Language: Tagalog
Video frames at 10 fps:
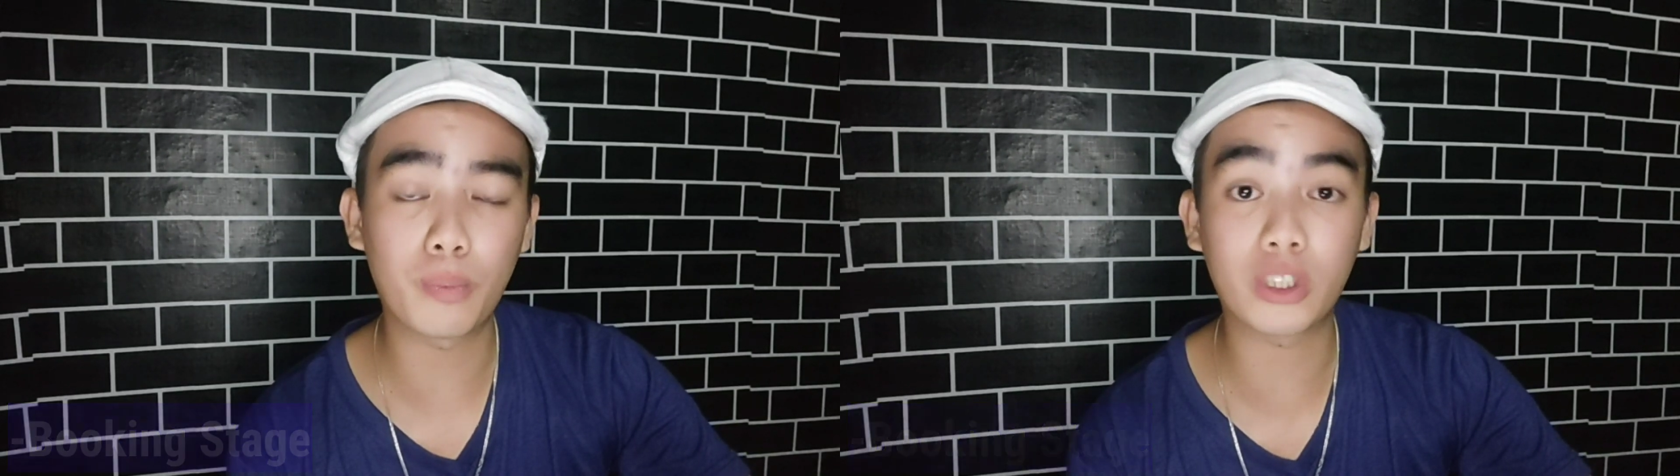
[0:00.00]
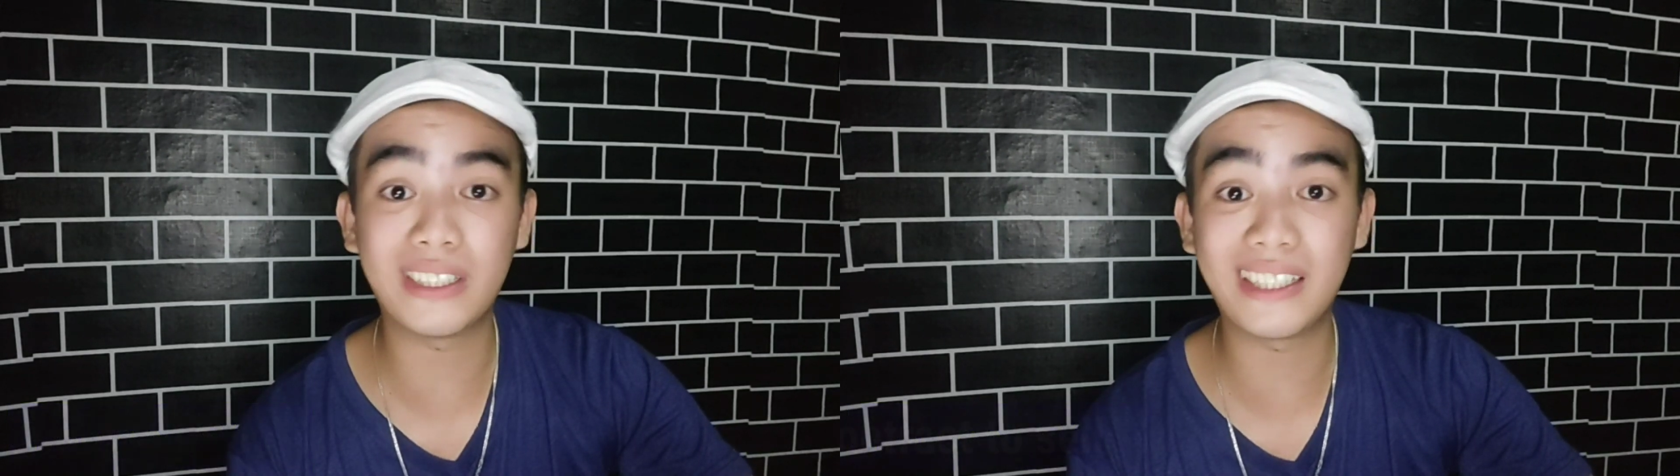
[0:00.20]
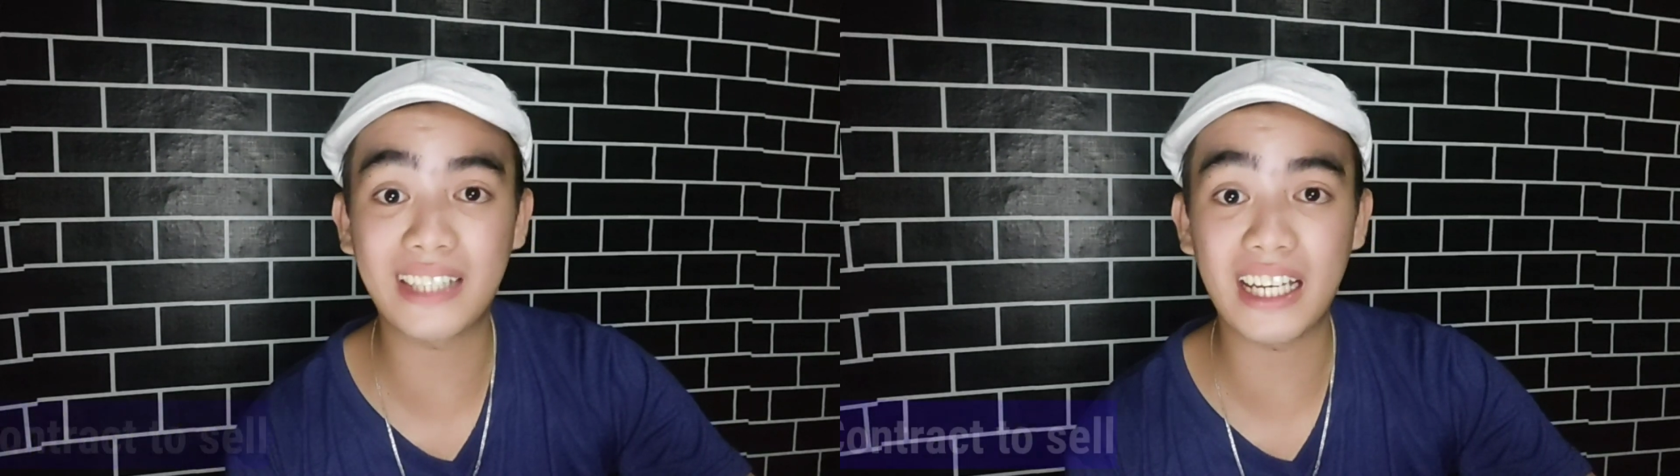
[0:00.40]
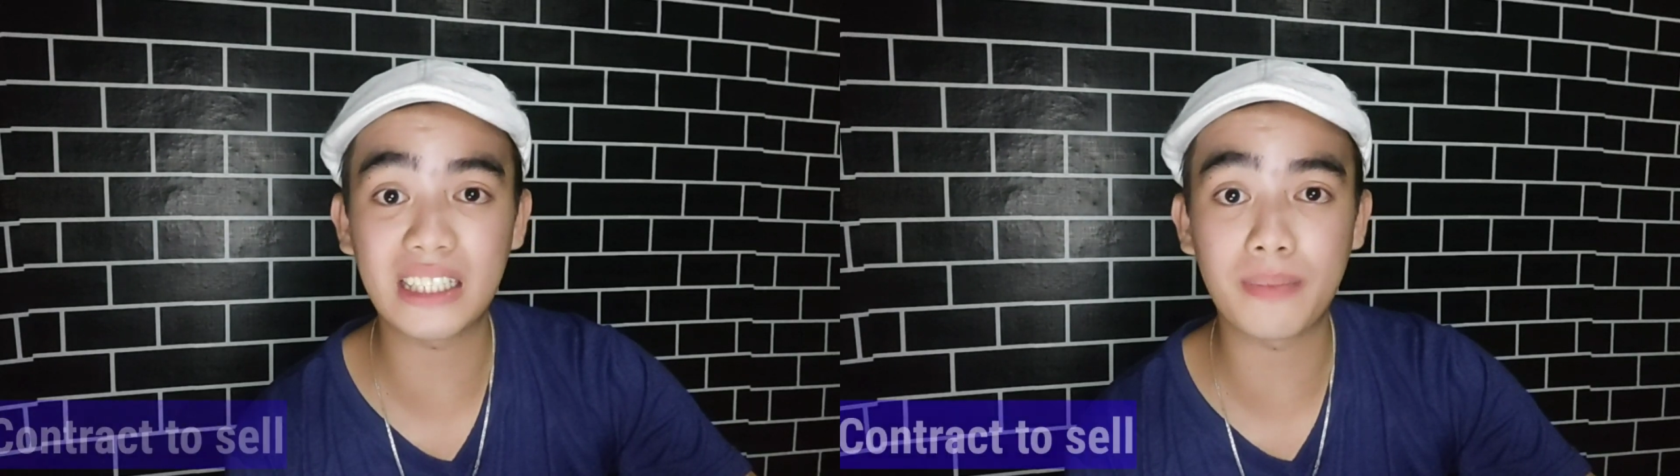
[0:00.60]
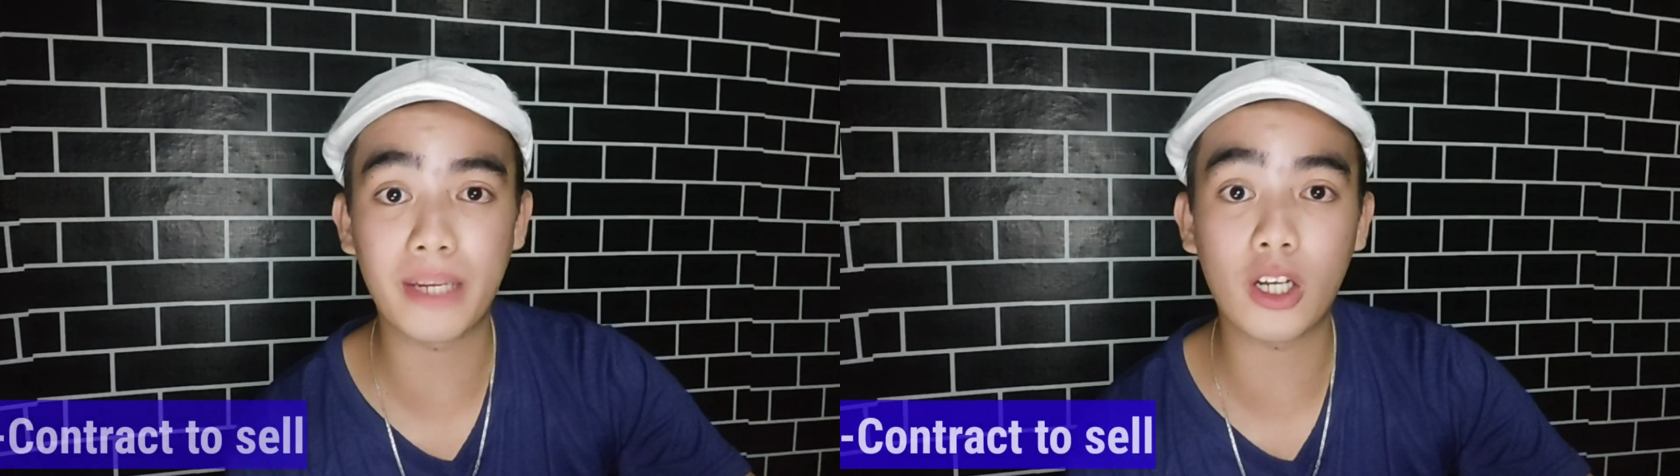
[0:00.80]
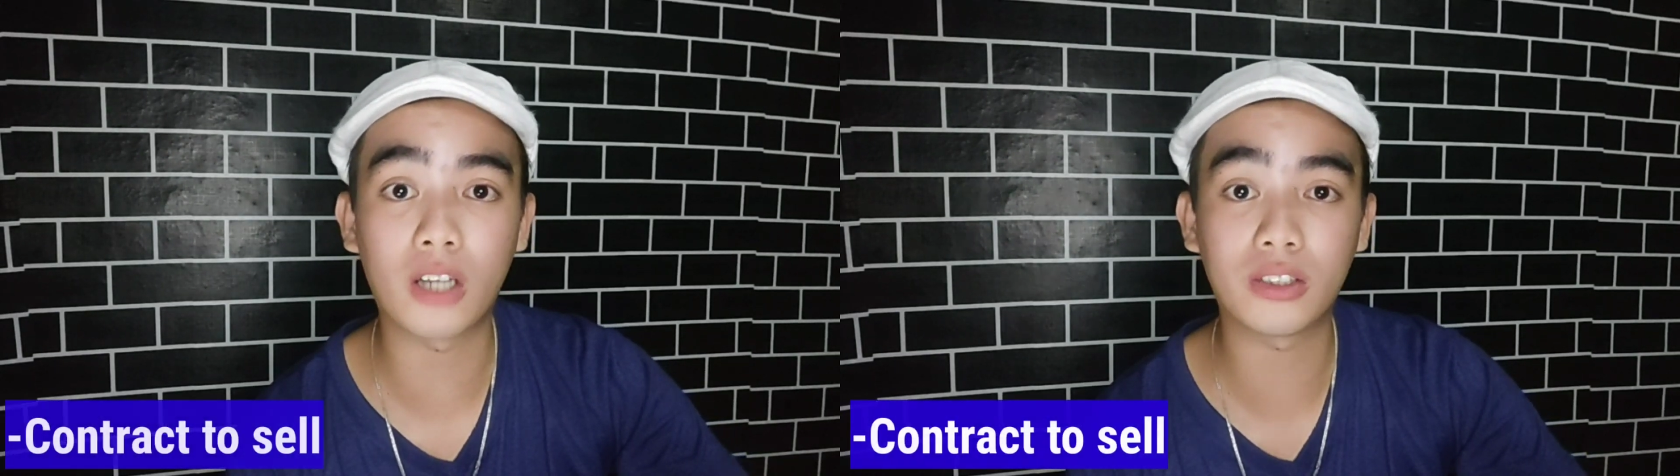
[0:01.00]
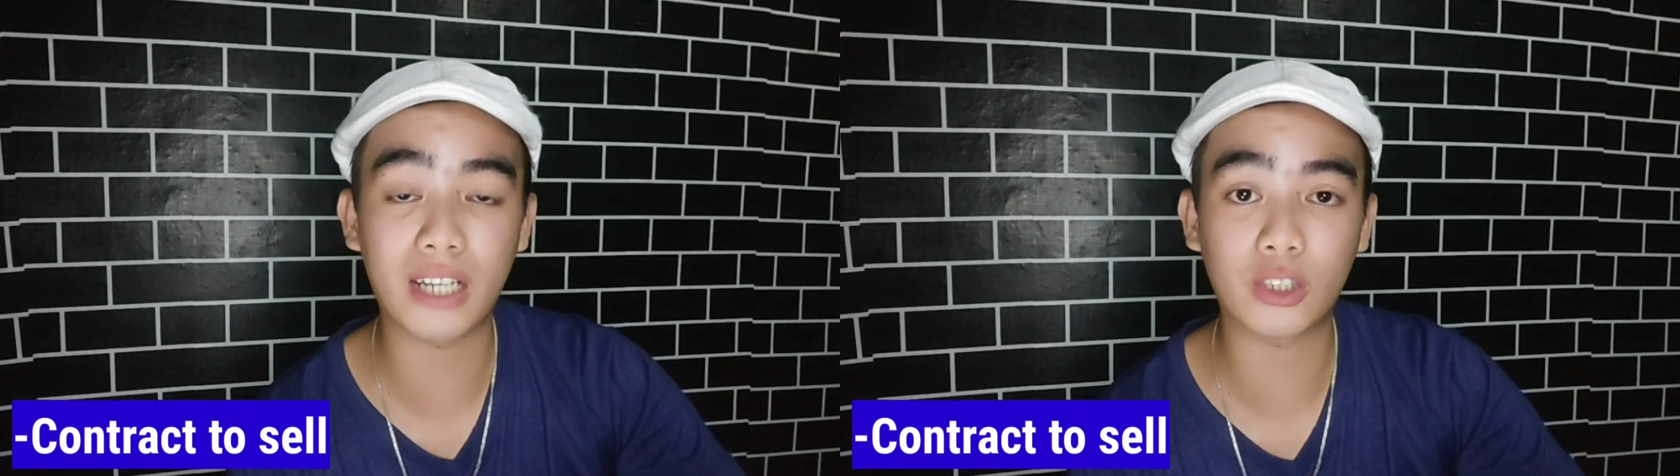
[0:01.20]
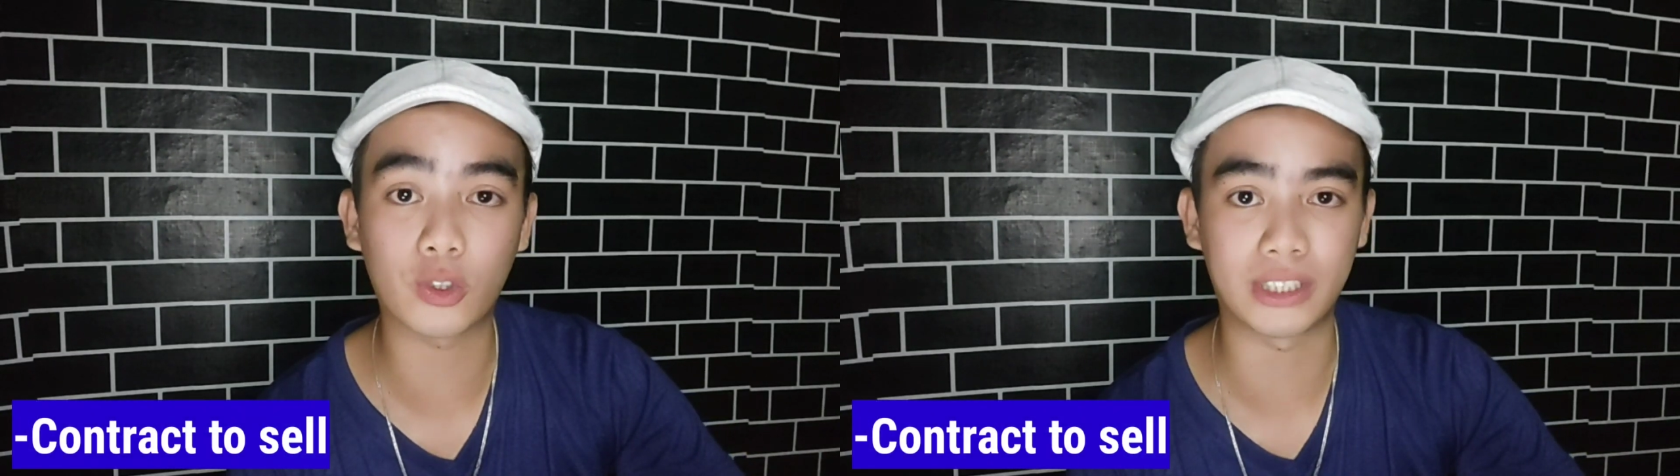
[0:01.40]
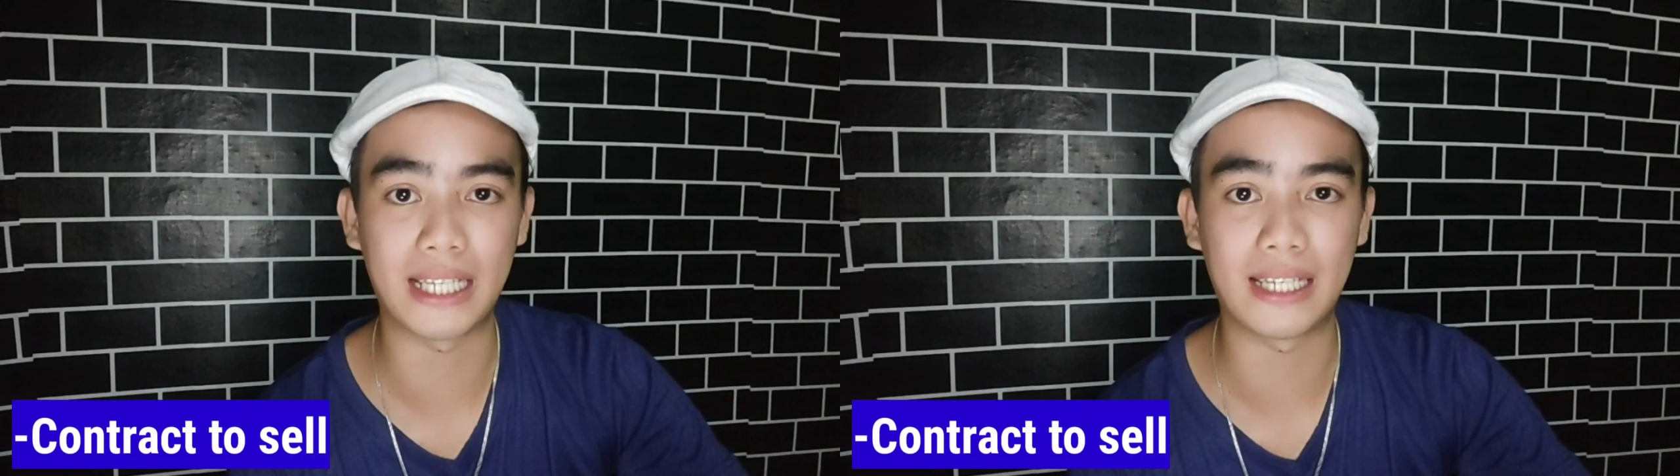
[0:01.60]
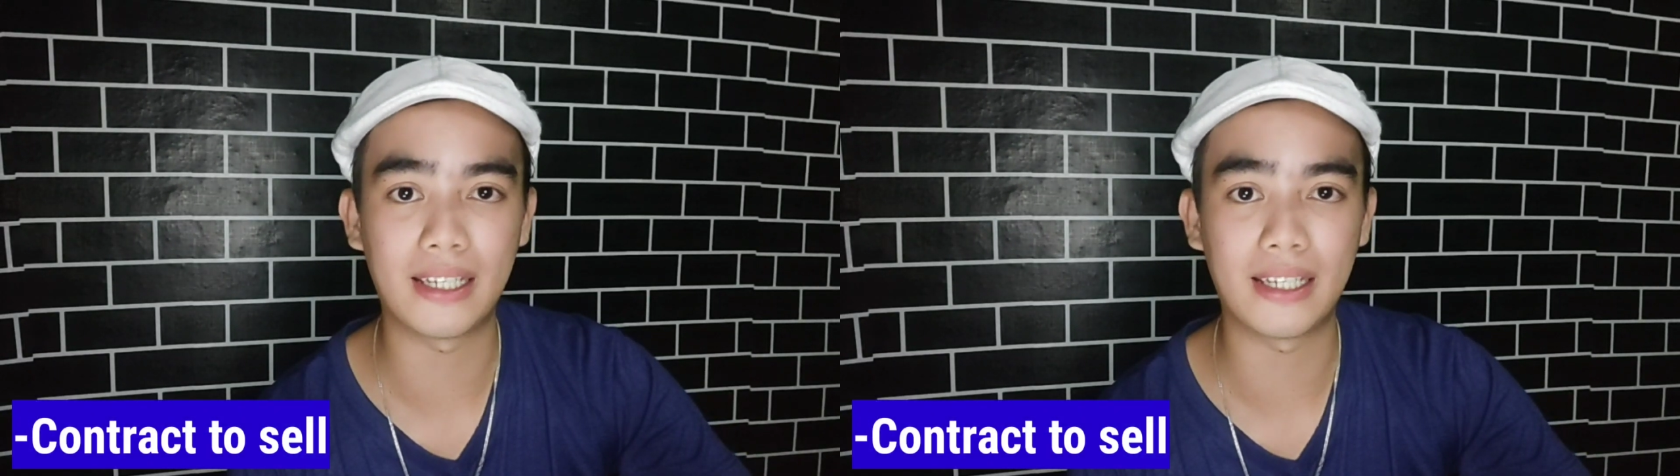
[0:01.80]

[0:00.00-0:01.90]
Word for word: proceed na tayo sa may contract to sell.